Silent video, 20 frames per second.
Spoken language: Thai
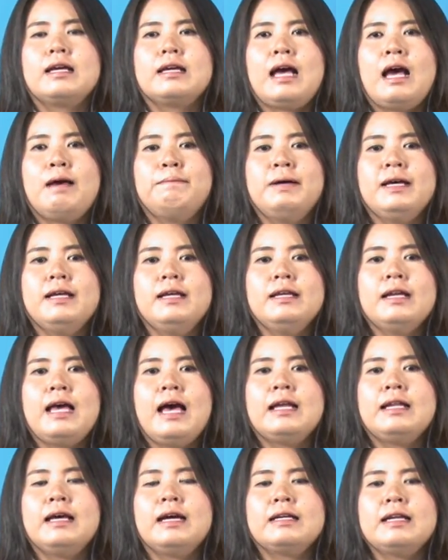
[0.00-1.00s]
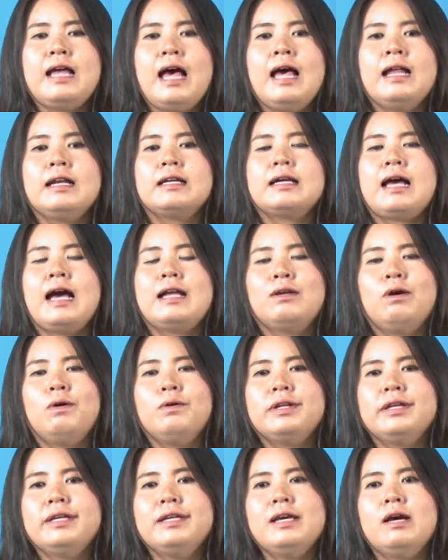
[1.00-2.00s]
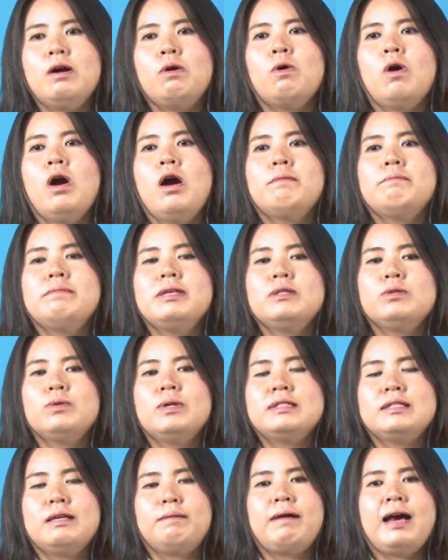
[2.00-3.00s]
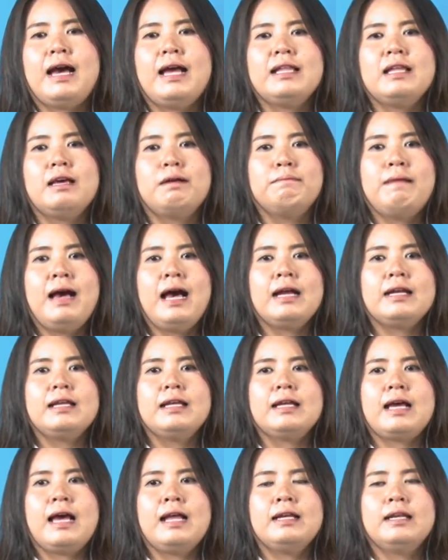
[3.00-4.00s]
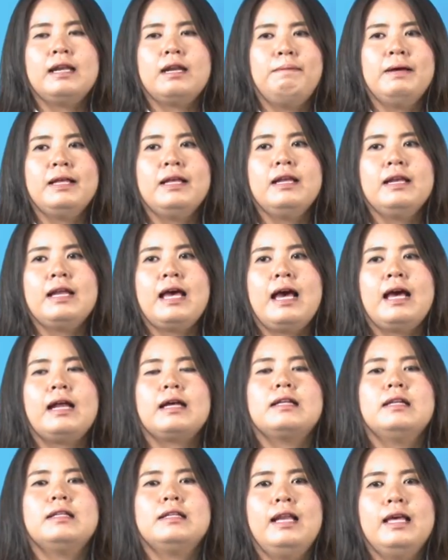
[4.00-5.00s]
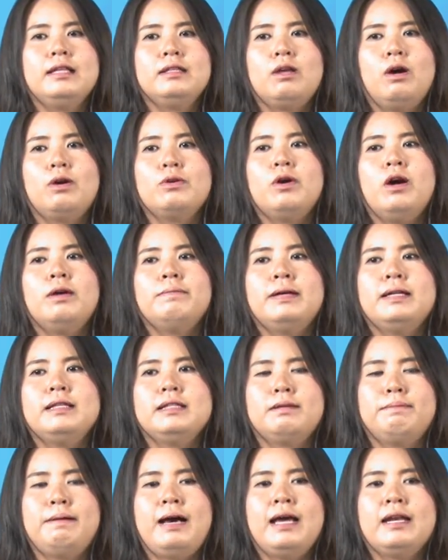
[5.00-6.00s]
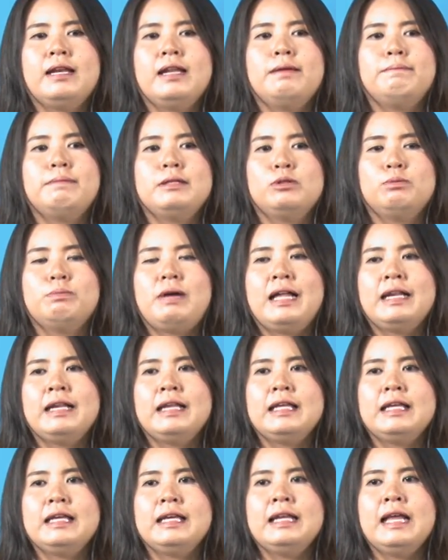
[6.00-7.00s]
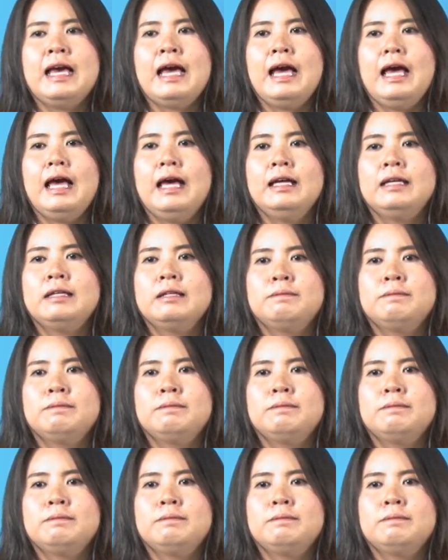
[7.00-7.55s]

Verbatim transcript: การพัฒนาทางด้านการท่องเที่ยวมีส่วนสำคัญอย่างมากในการพัฒนาและต่อยอดผลิตภัณฑ์ในปัจจุบันนี้นะคะ